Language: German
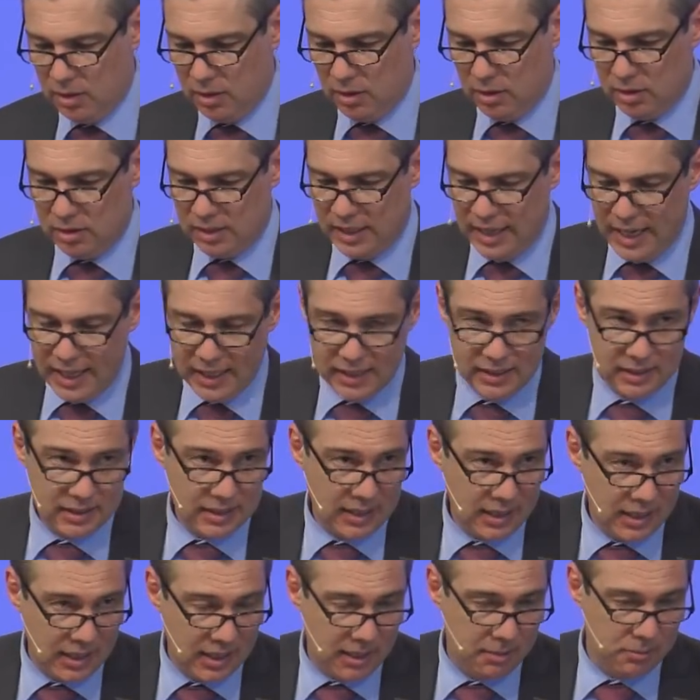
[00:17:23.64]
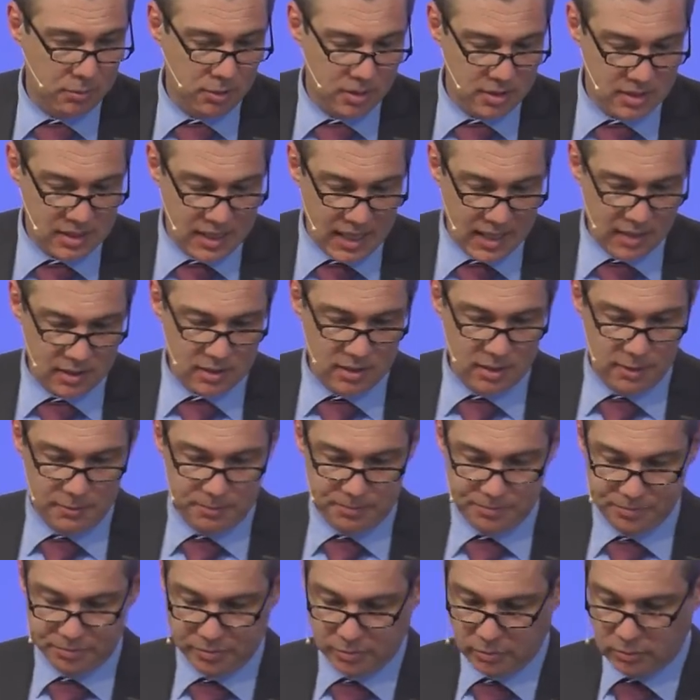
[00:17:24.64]
und der Engel kam und sagte,
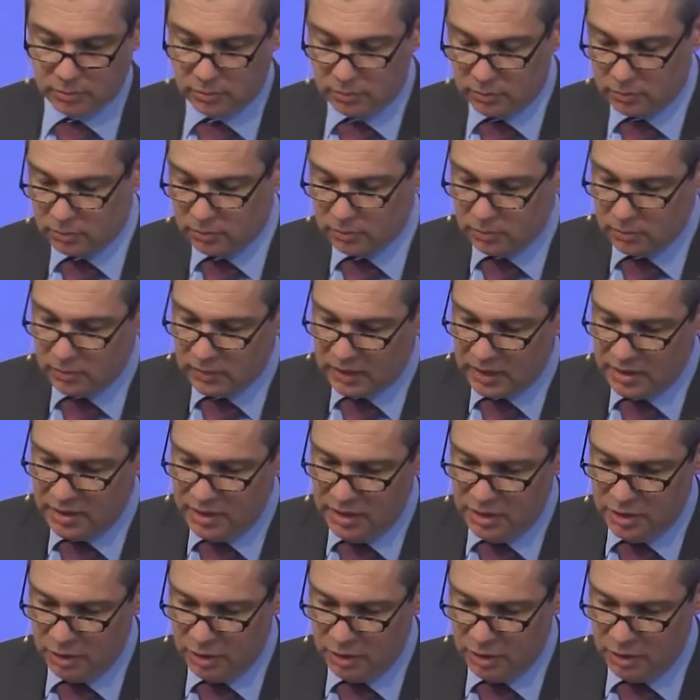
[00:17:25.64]
Sie